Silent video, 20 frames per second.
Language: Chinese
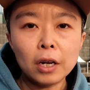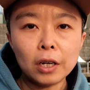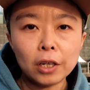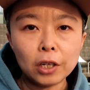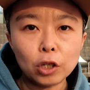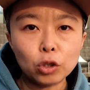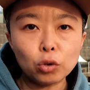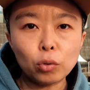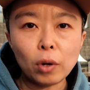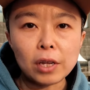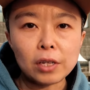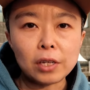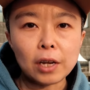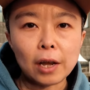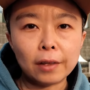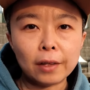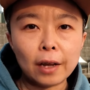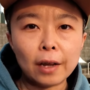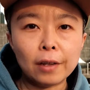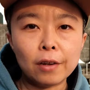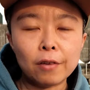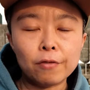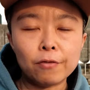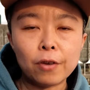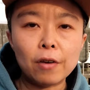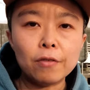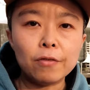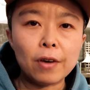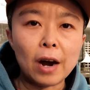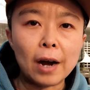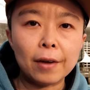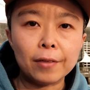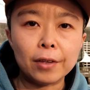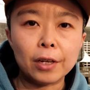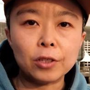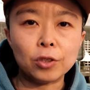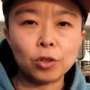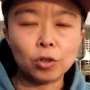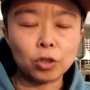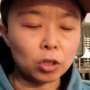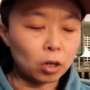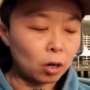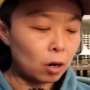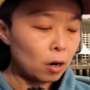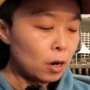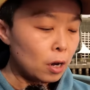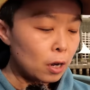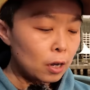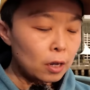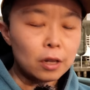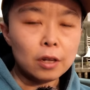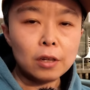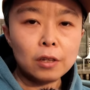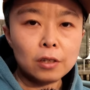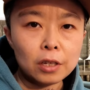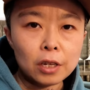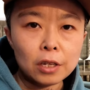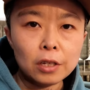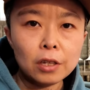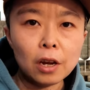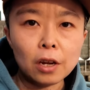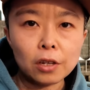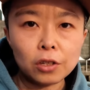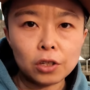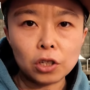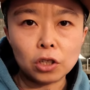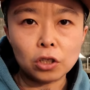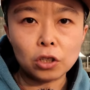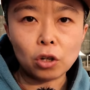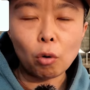一个最简单的方法，那就是您的镜